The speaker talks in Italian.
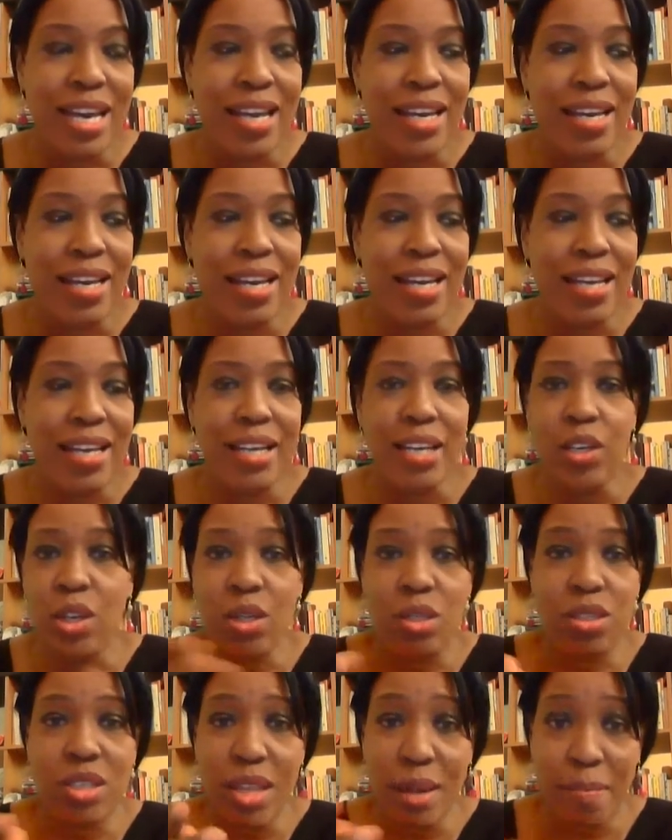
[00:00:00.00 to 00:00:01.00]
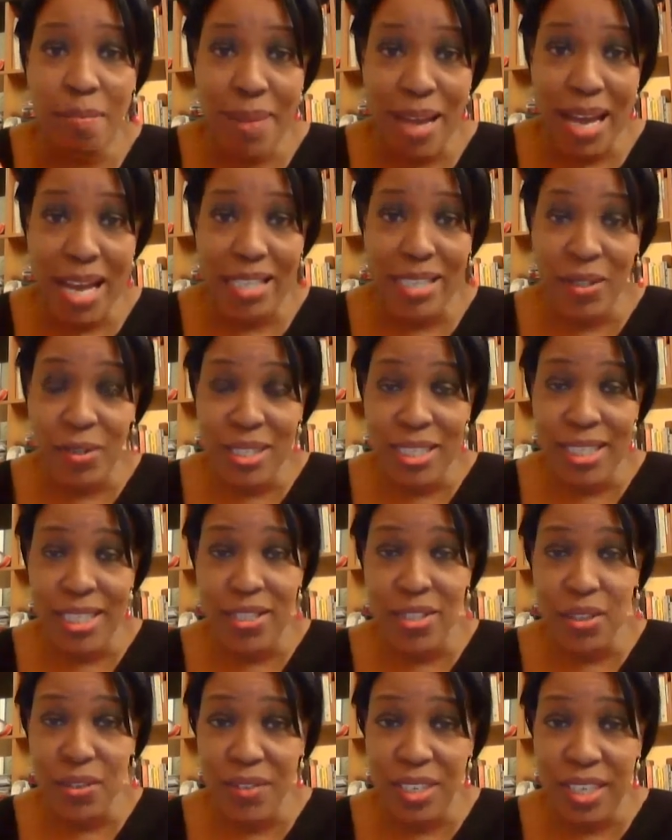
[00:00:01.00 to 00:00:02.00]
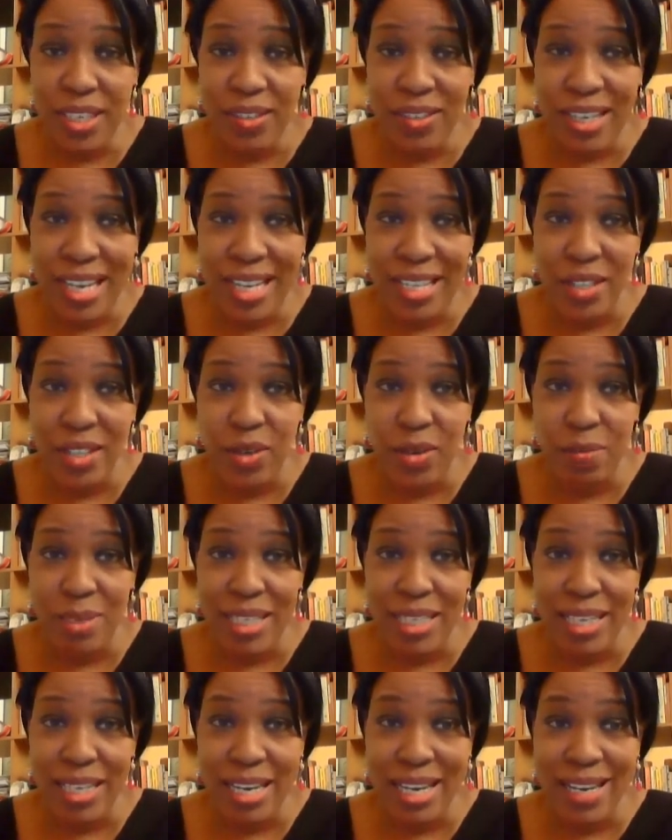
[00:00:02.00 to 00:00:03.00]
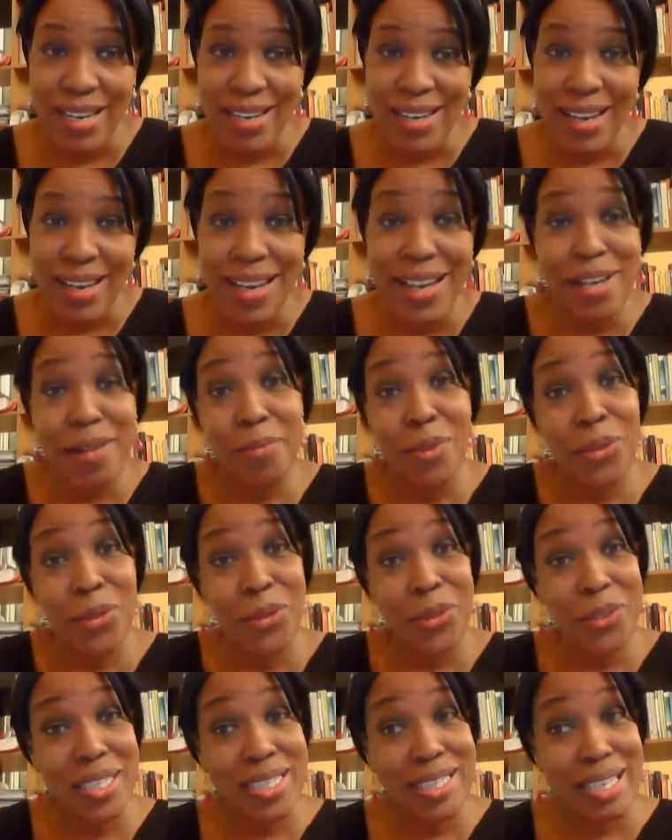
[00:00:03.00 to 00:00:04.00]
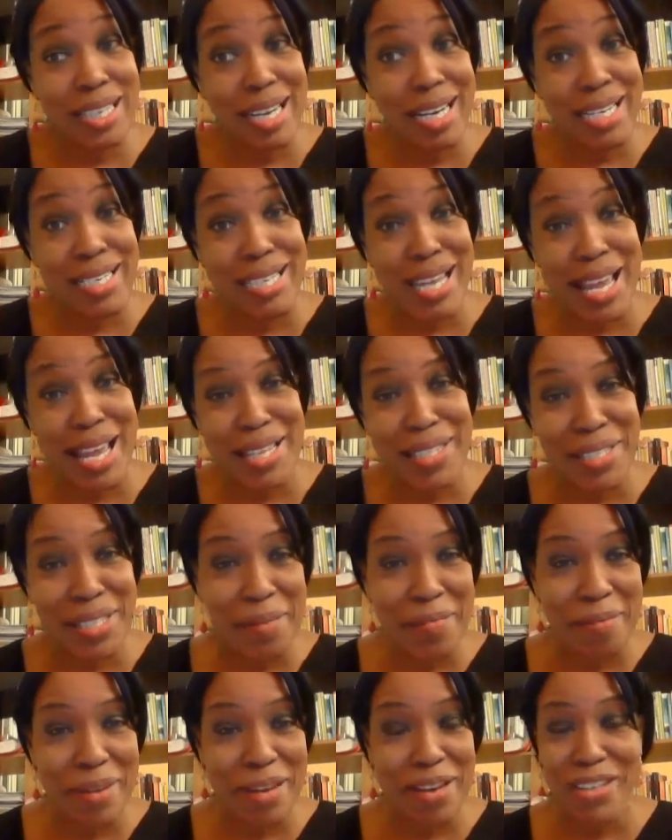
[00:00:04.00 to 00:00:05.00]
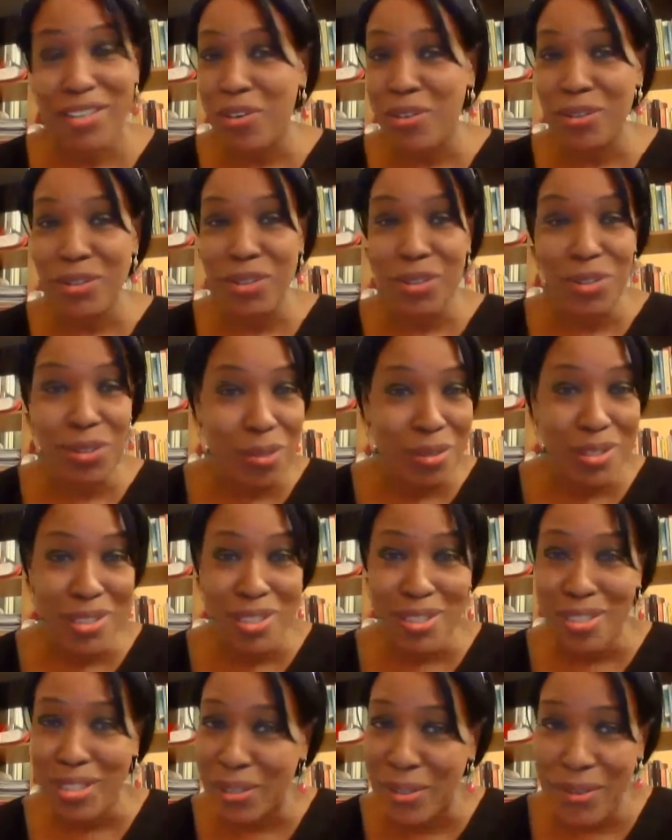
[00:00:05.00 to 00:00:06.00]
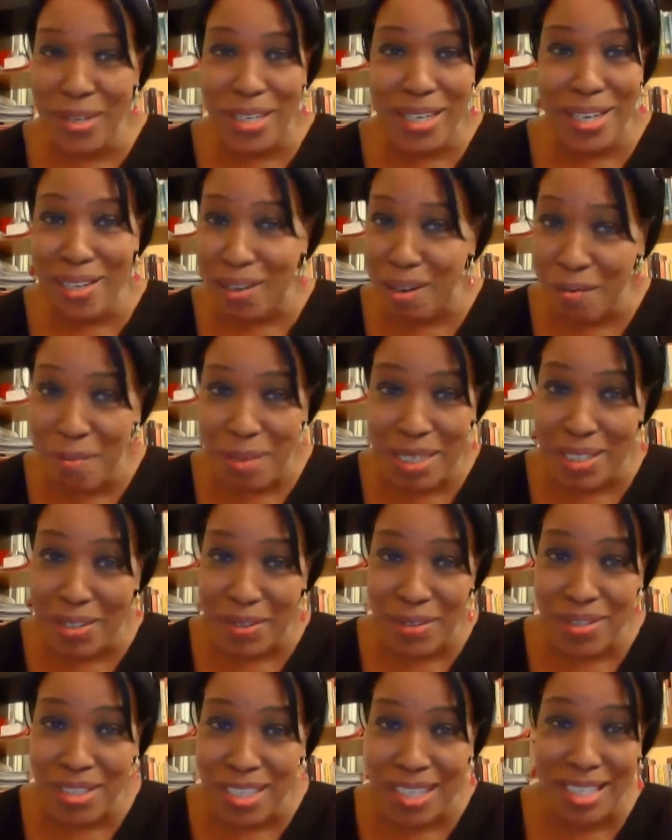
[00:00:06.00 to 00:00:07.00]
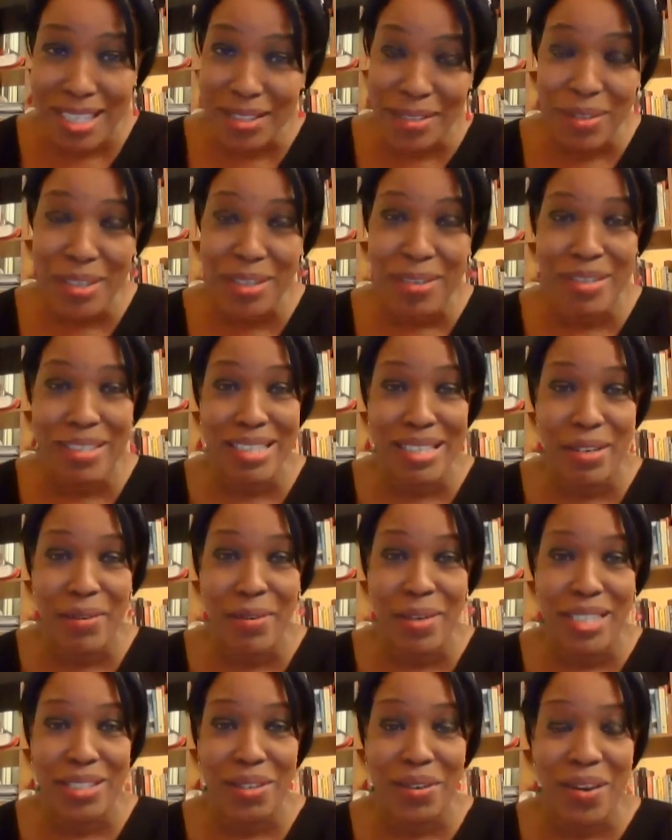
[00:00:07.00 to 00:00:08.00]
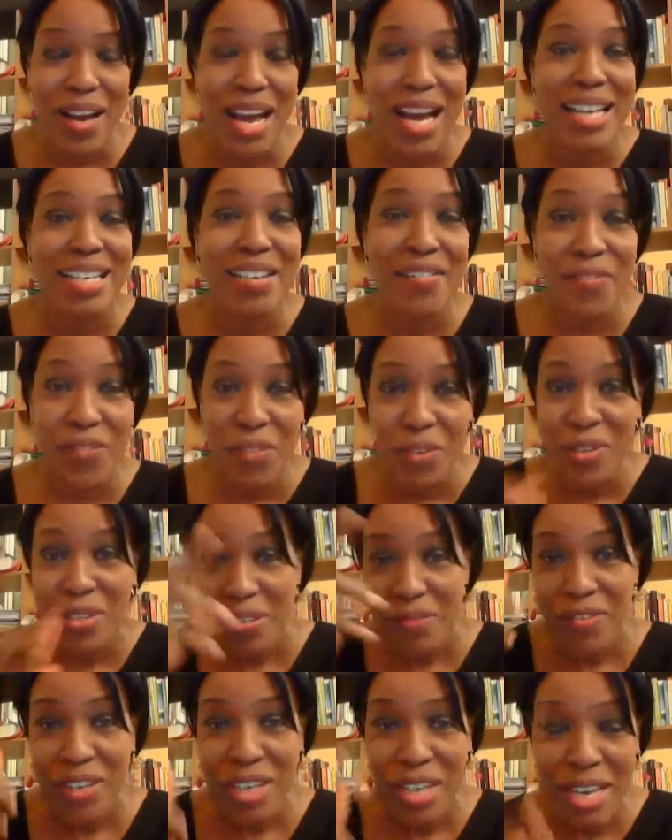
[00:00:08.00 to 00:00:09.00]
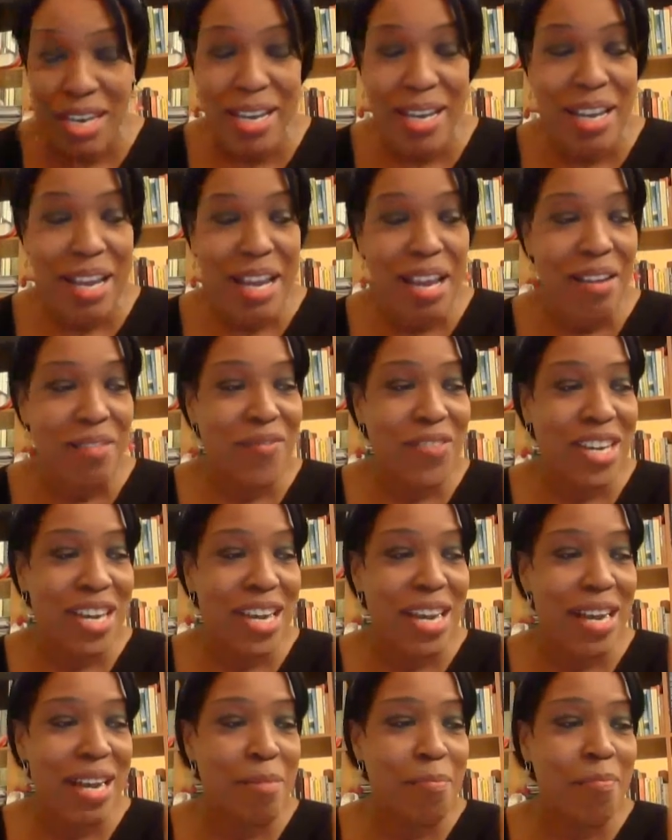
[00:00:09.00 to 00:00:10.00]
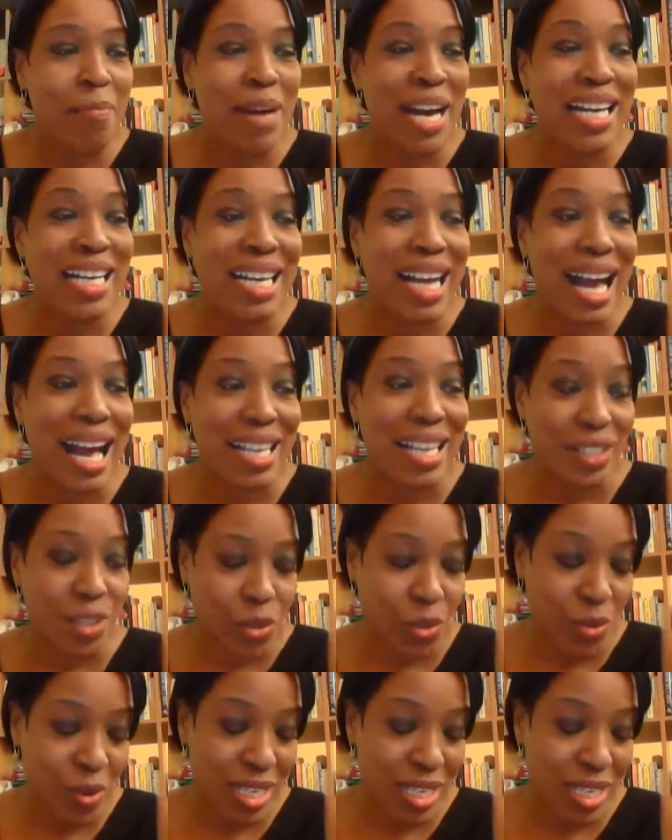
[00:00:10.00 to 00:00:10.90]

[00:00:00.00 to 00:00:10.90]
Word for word: eh, l'ho stampato, adesso ve lo leggo perché era molto interessante, ma con tutta quella roba che ho scritto in questi quattro anni forse vi è, vi è mancato.